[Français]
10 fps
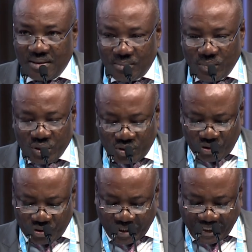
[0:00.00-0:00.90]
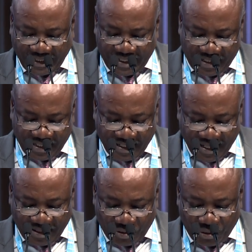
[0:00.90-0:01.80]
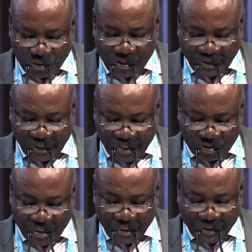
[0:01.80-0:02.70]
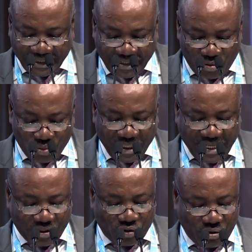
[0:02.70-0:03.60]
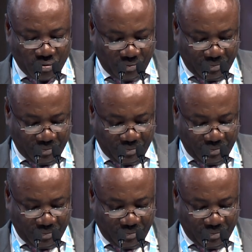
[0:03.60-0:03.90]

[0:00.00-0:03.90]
Monsieur le Secrétaire général de l'Union internationale des télécommunications,